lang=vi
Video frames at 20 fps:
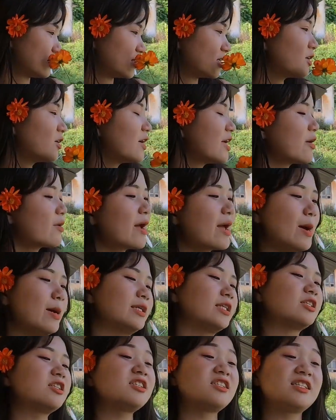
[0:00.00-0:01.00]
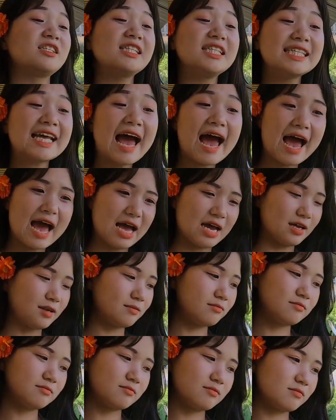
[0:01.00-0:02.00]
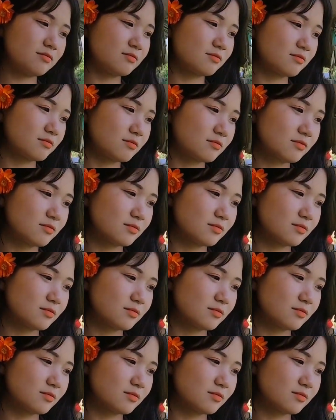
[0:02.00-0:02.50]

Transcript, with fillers: Nhưng mà cho chị sinh ra. Ừ.